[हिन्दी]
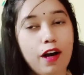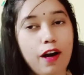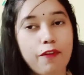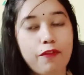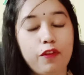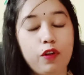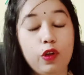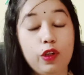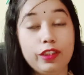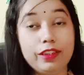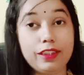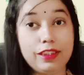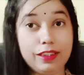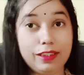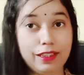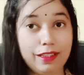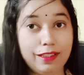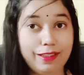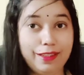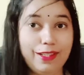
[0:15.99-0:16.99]
ऑफ कोर्स
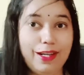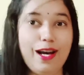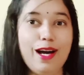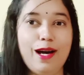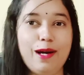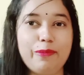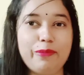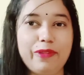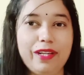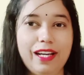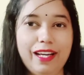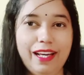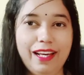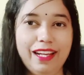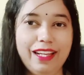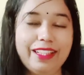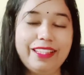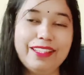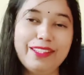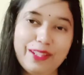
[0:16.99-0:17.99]
करना आपका है
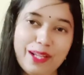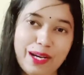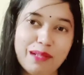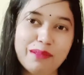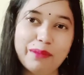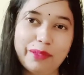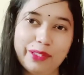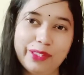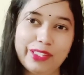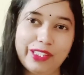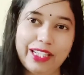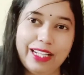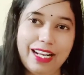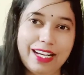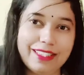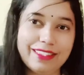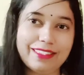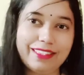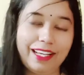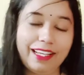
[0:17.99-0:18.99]
लेकिन नाम तो
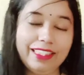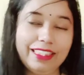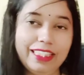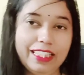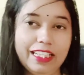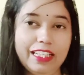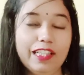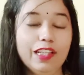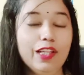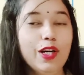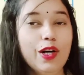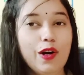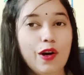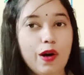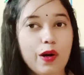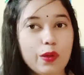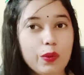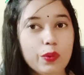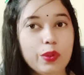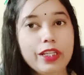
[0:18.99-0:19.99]
शहनाज का ही है
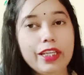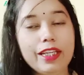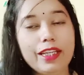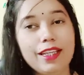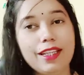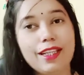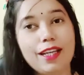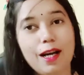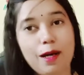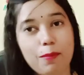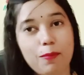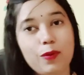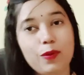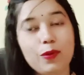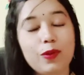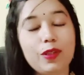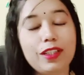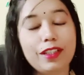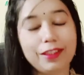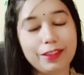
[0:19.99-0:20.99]
और उन्हीं के लिए आप
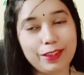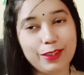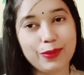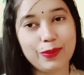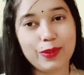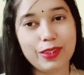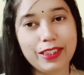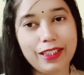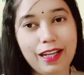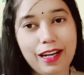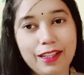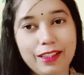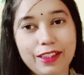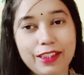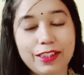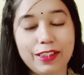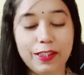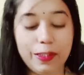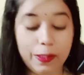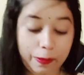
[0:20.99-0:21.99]
लोग करते हुए दिखाई
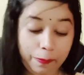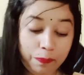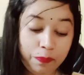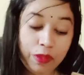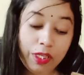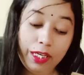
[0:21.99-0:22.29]
देते हैं